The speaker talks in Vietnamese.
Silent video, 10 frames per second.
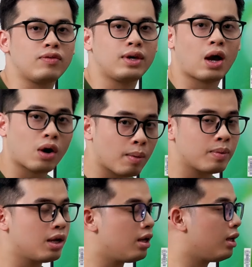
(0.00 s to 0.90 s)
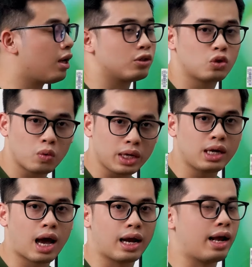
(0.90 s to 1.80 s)
TV cao cấp như là
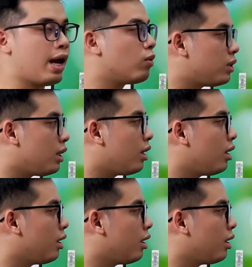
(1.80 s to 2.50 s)
Sony hay là LG.